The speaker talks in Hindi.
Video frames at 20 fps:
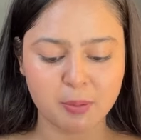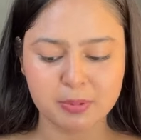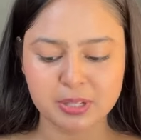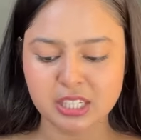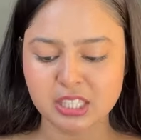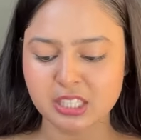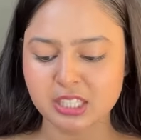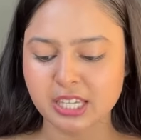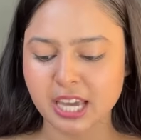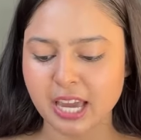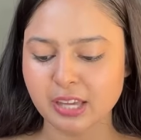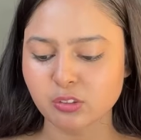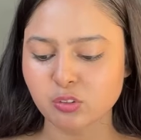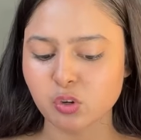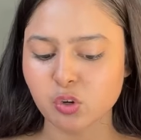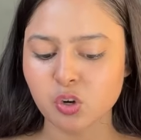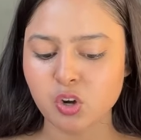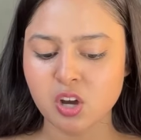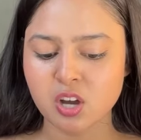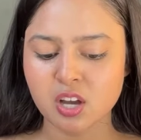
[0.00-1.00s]
भी नहीं दिया है तो
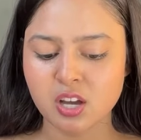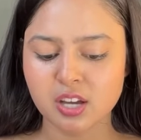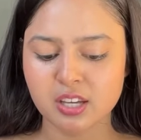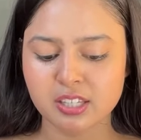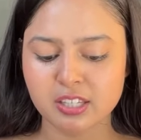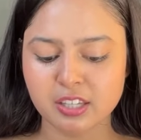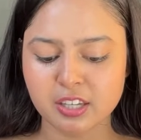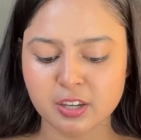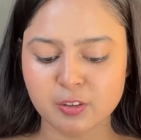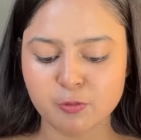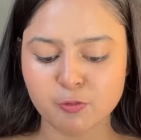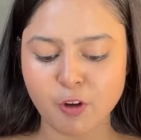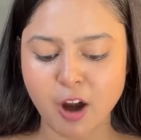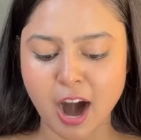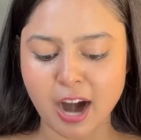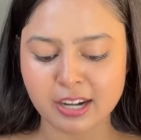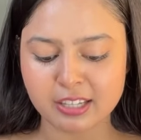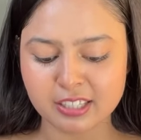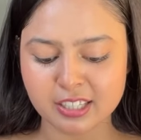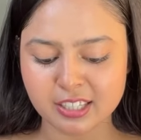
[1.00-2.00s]
ये
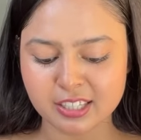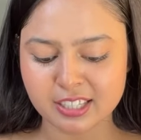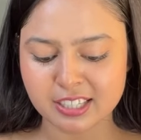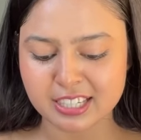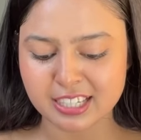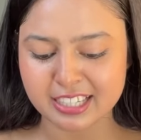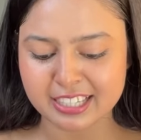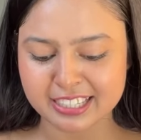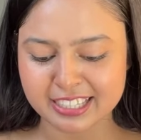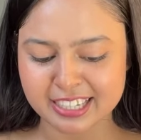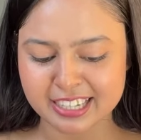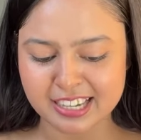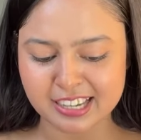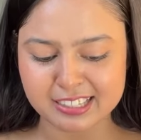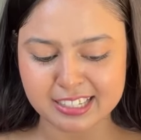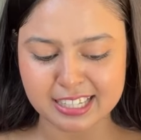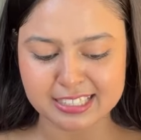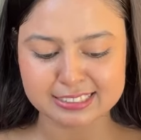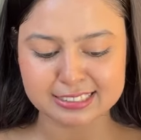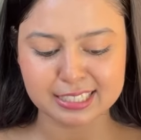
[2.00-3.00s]
फाड़ के निकलेंगे या
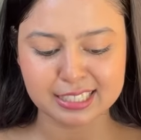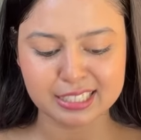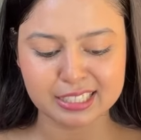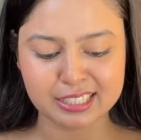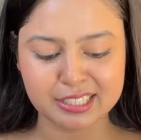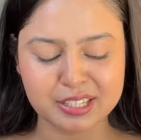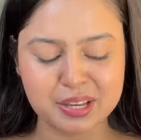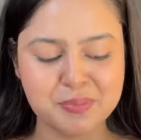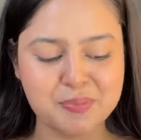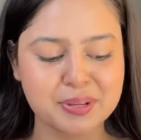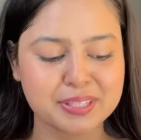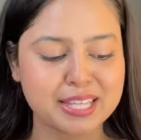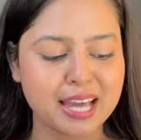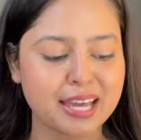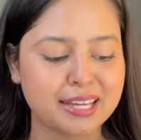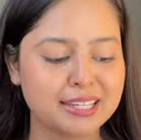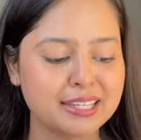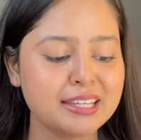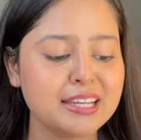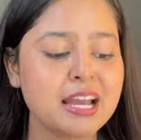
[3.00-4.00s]
कैसे निकलेंगे पता
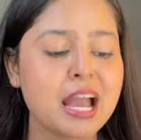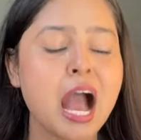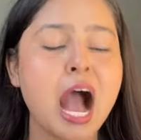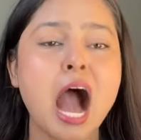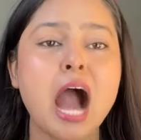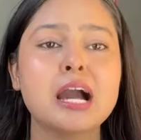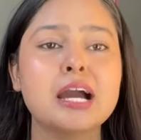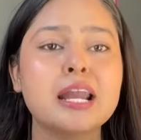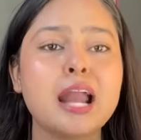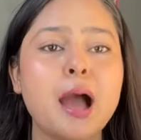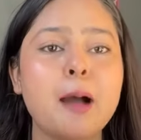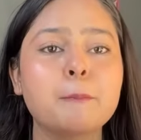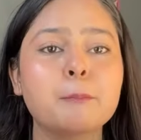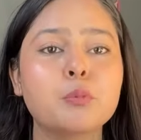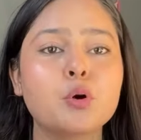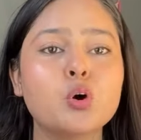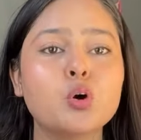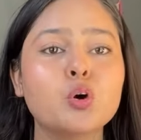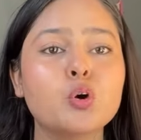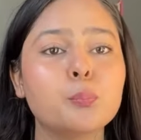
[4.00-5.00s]
नहीं अगर
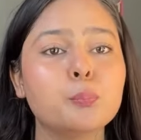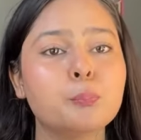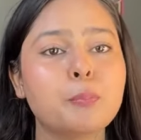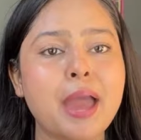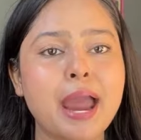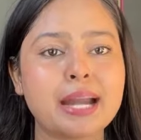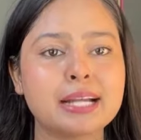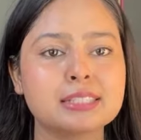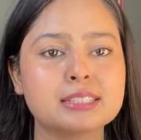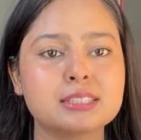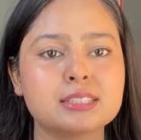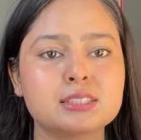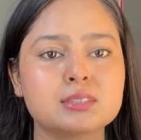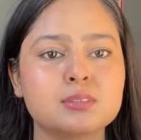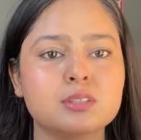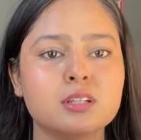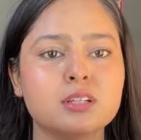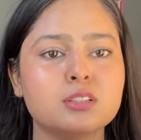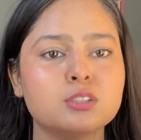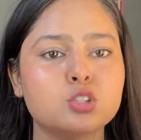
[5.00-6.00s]
आपको पैड्स
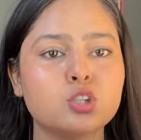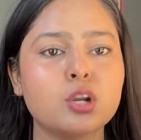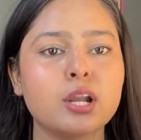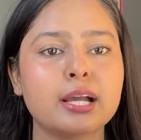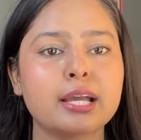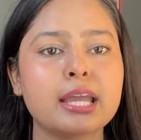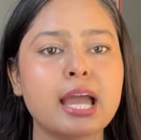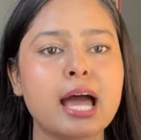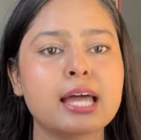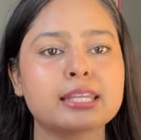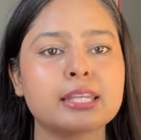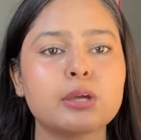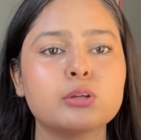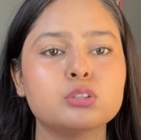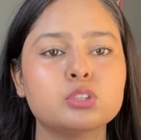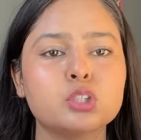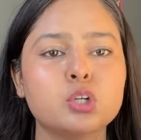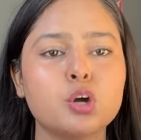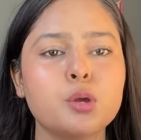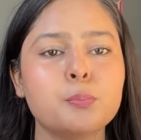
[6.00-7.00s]
जो लगे आते हैं
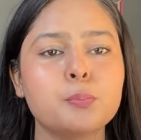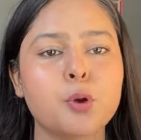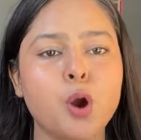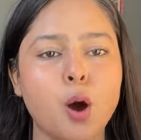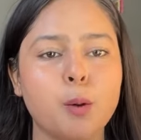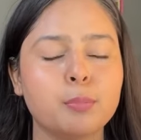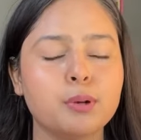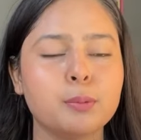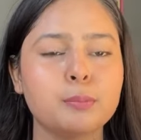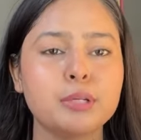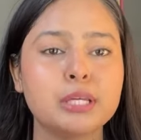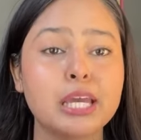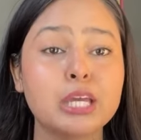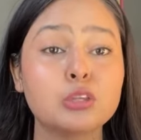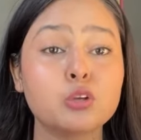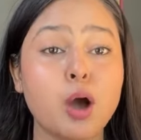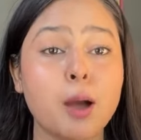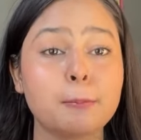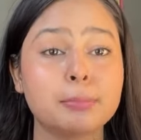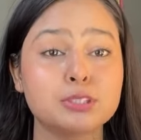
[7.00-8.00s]
उनसे कोई प्रॉब्लम नहीं है
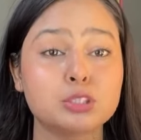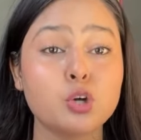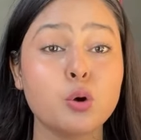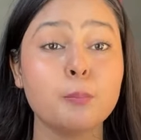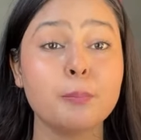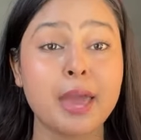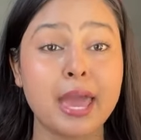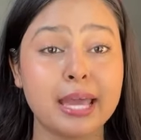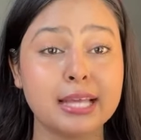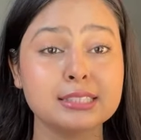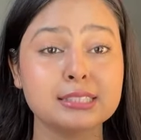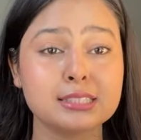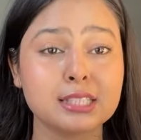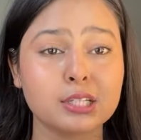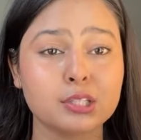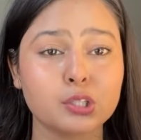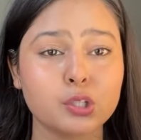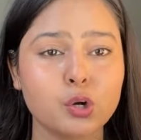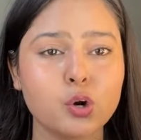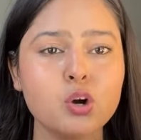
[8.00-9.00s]
तो आप इसको पहन
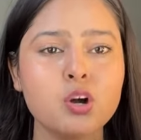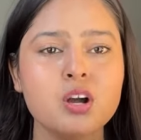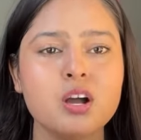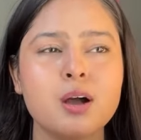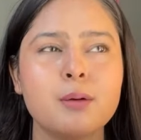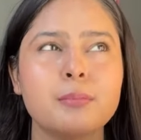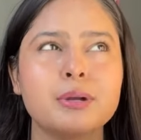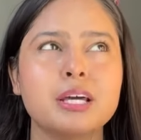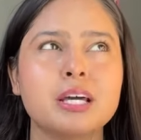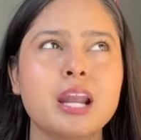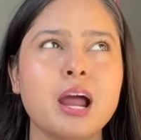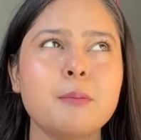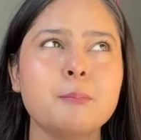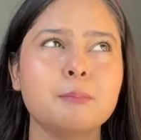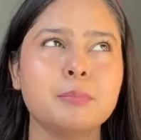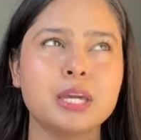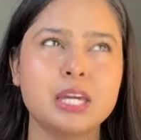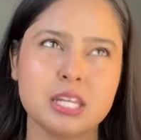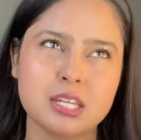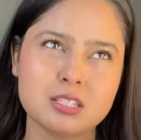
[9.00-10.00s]
सकते हो बट अगर आप
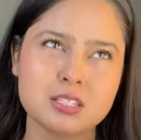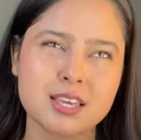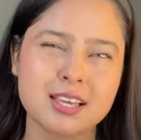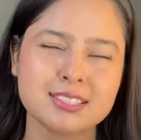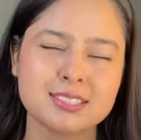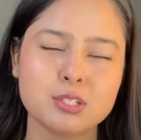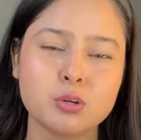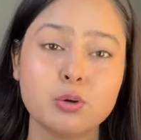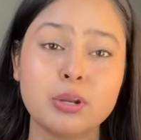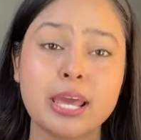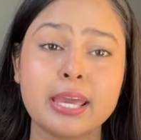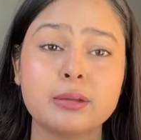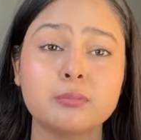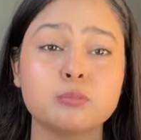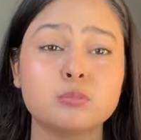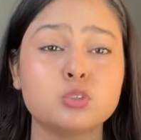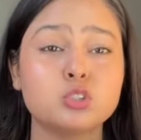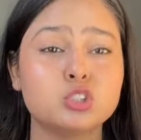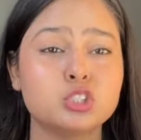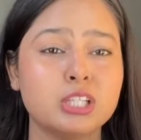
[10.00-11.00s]
मेरे जैसे हो लाइक
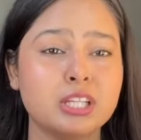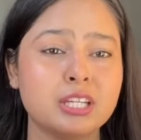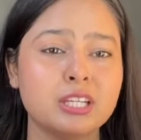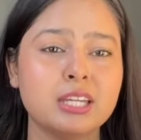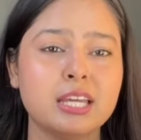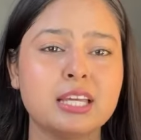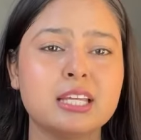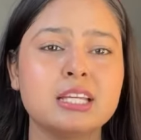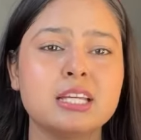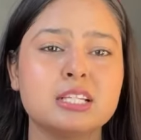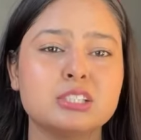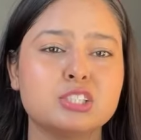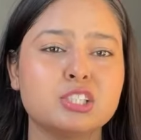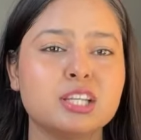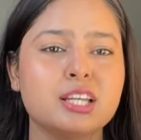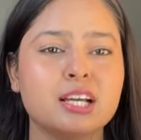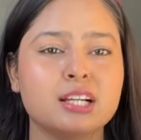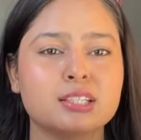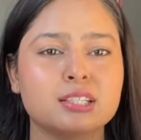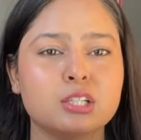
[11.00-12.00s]
मुझे नहीं
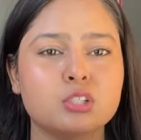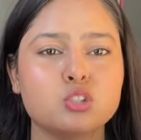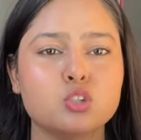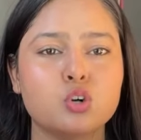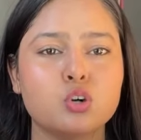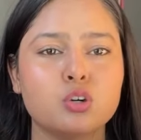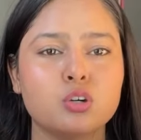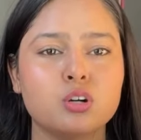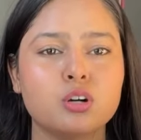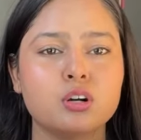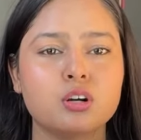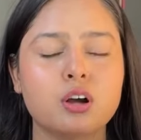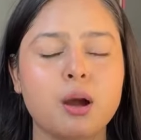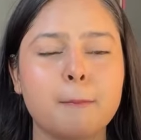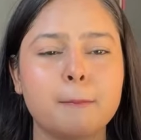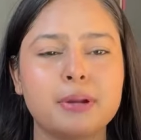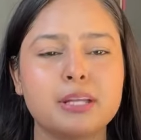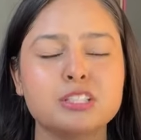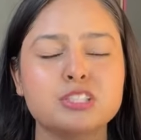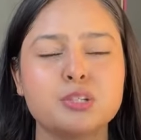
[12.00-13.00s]
अच्छे लगते जो
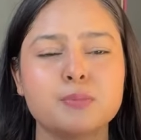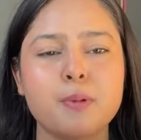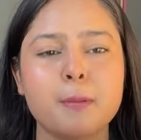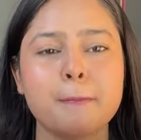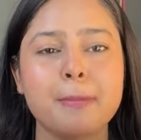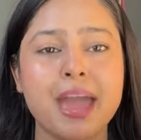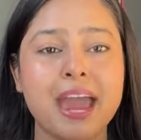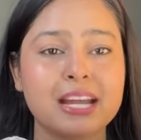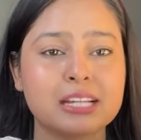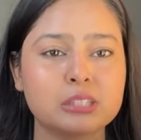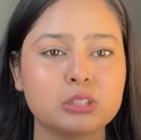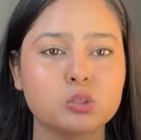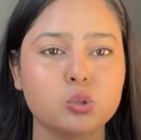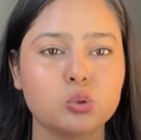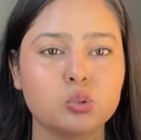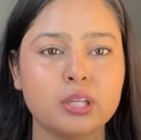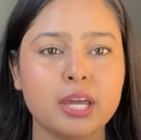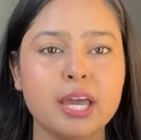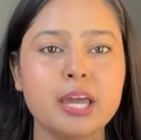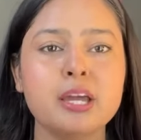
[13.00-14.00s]
कपड़े जिनमें पैड्स
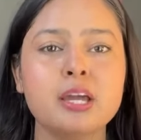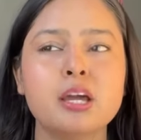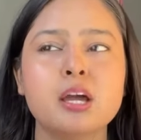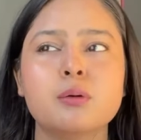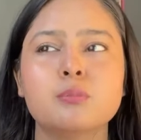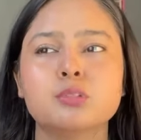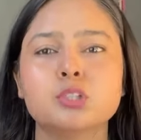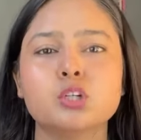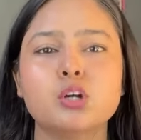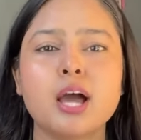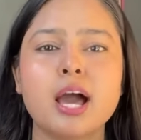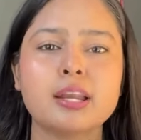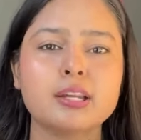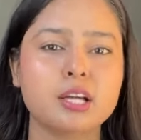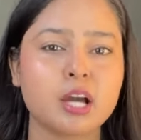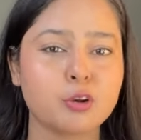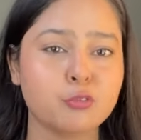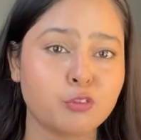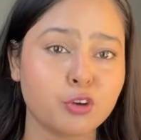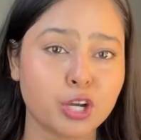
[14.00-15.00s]
होते हैं मुझे थोड़ा
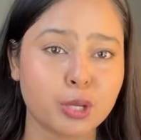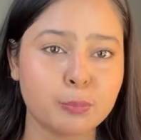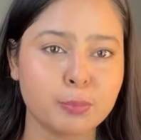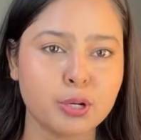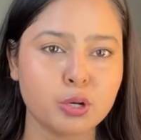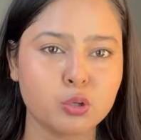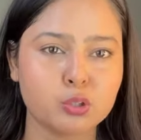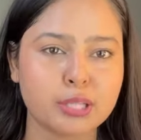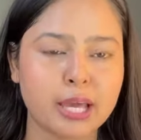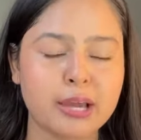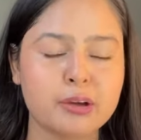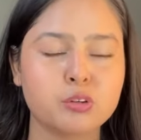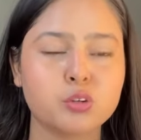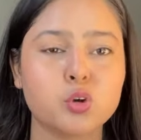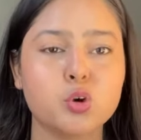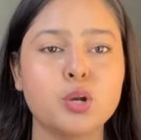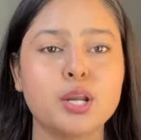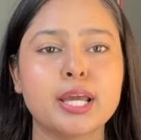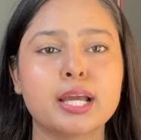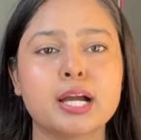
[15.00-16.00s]
अनकम्फर्टेबल होता है
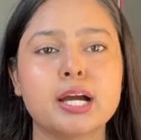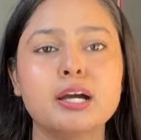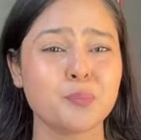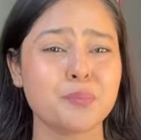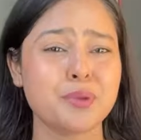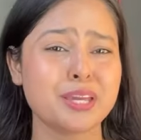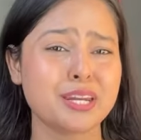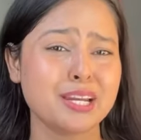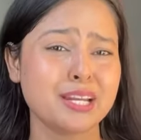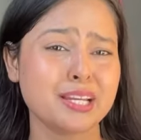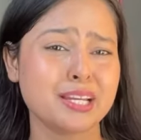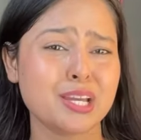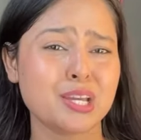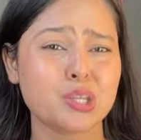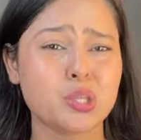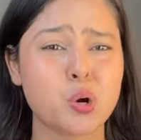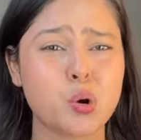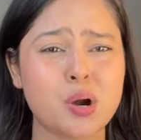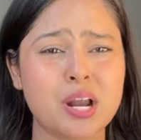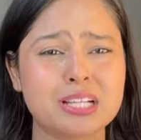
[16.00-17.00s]
उनको लेकर मेरे लिए
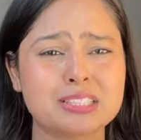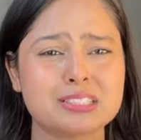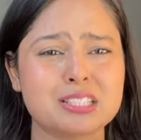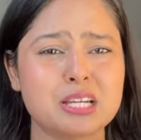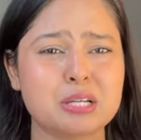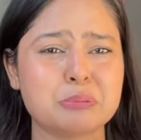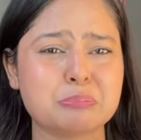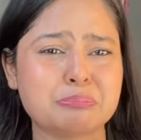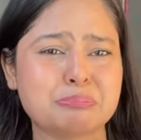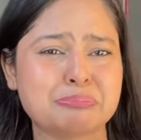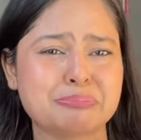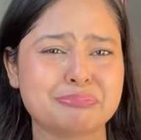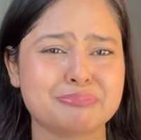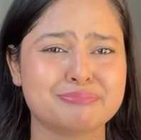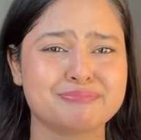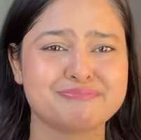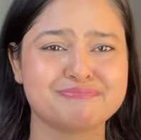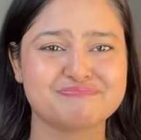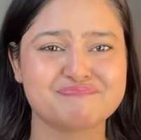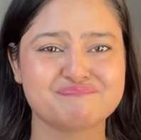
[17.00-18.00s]
थोड़ा सा यू
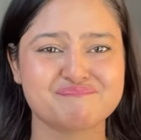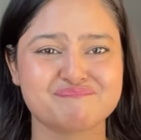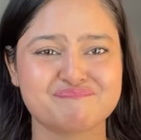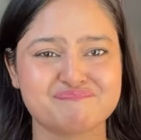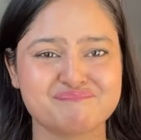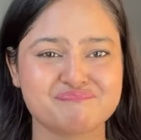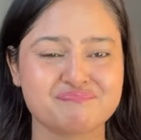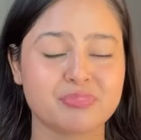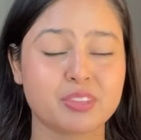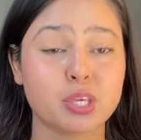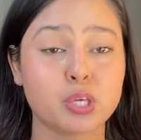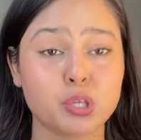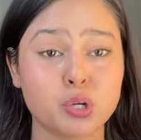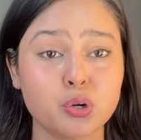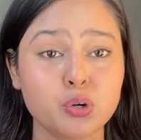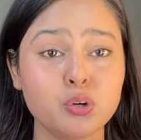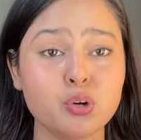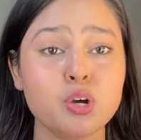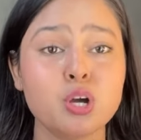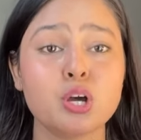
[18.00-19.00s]
mm, you नो
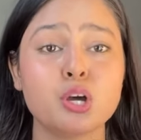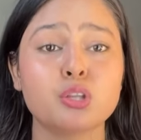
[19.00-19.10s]
know,